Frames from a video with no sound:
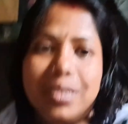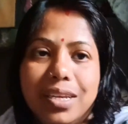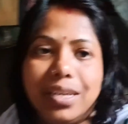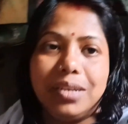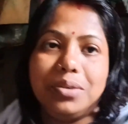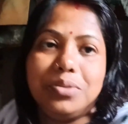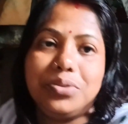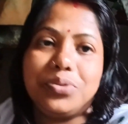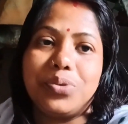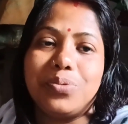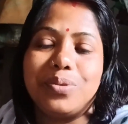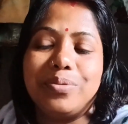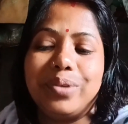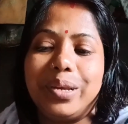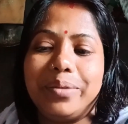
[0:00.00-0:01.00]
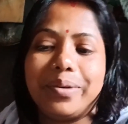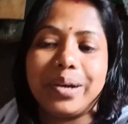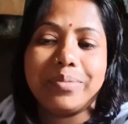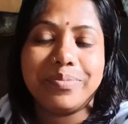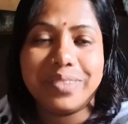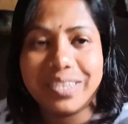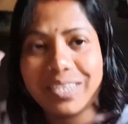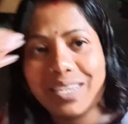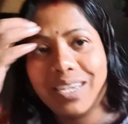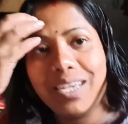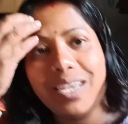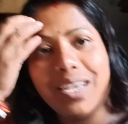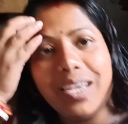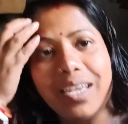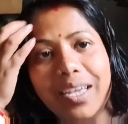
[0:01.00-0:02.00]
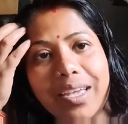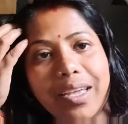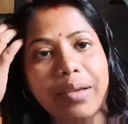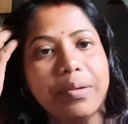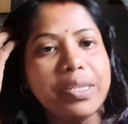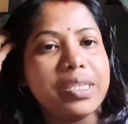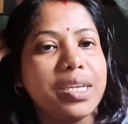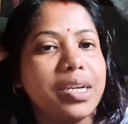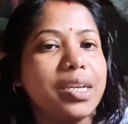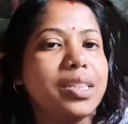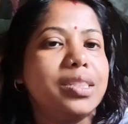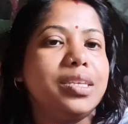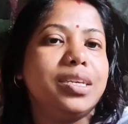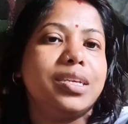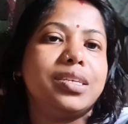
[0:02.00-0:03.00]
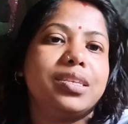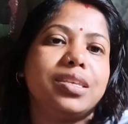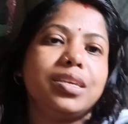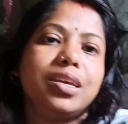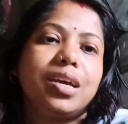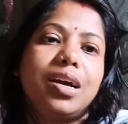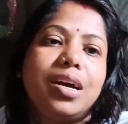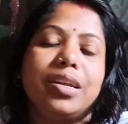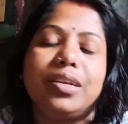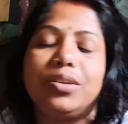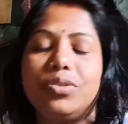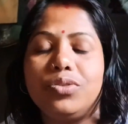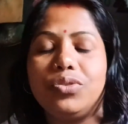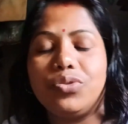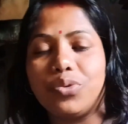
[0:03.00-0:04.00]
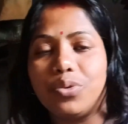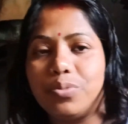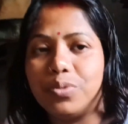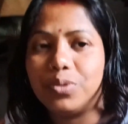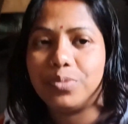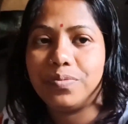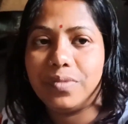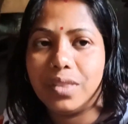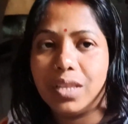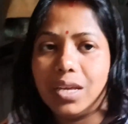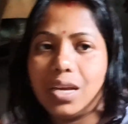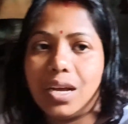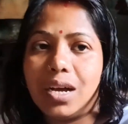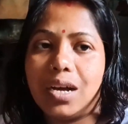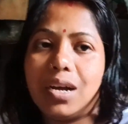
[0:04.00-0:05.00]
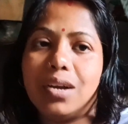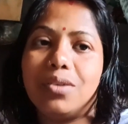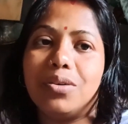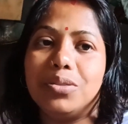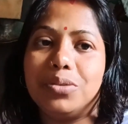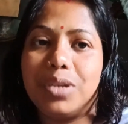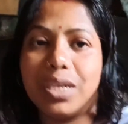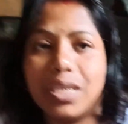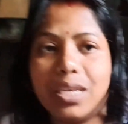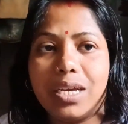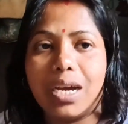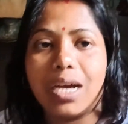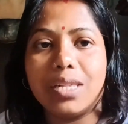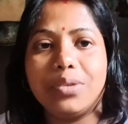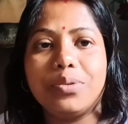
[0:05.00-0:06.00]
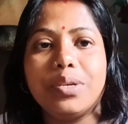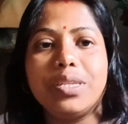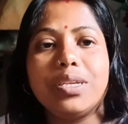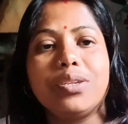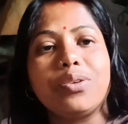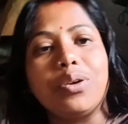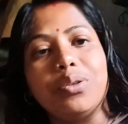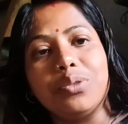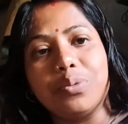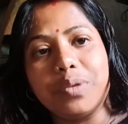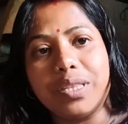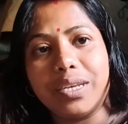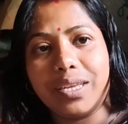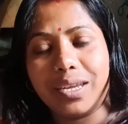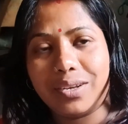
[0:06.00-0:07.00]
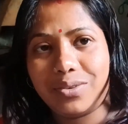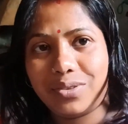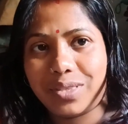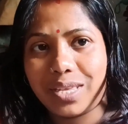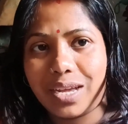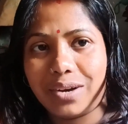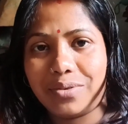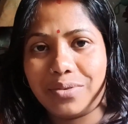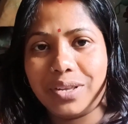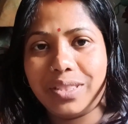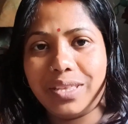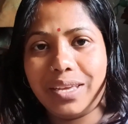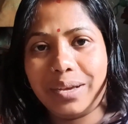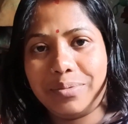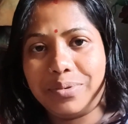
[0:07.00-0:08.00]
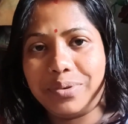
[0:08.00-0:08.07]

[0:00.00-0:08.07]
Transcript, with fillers: একটু শোবো বলে ভাবছি এবার চাটা দিয়েছে আর একটু শোবো আর কতটা কি কাজ হয়েছে চলো তোমাদেরকে একটু শেয়ার করে দিই কেমন